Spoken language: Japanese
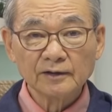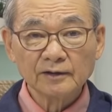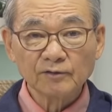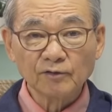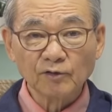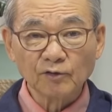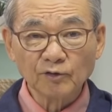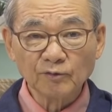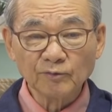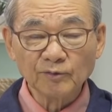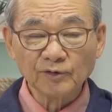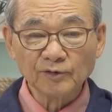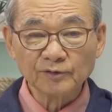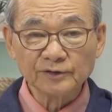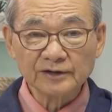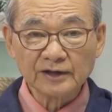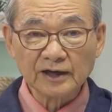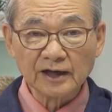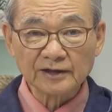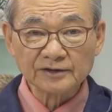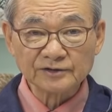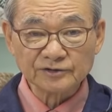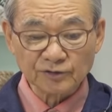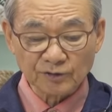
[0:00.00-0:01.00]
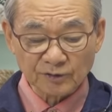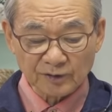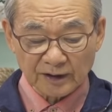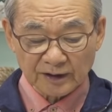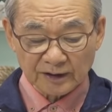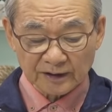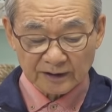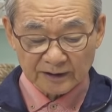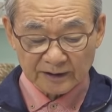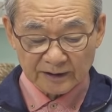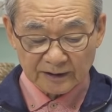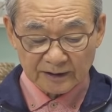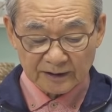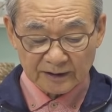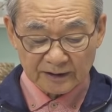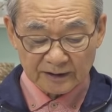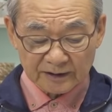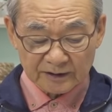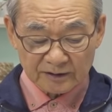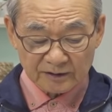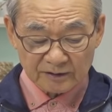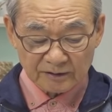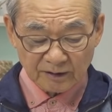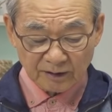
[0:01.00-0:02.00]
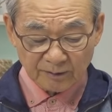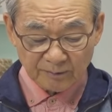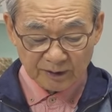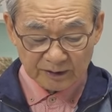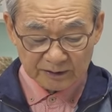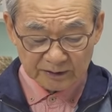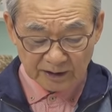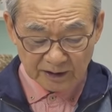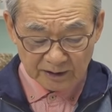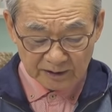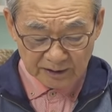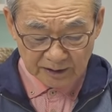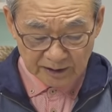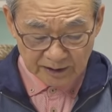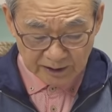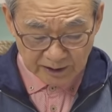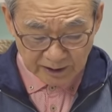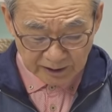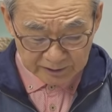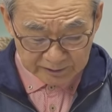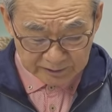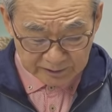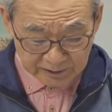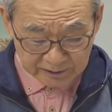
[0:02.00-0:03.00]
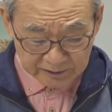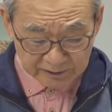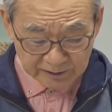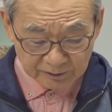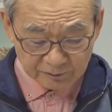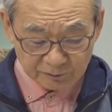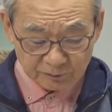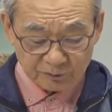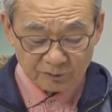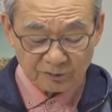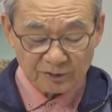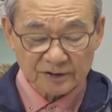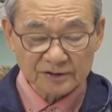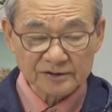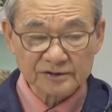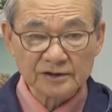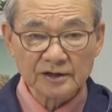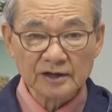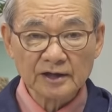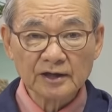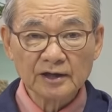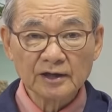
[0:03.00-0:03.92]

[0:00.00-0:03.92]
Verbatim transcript: ここも理解しておかなきゃいけない。極めて例外的なことです。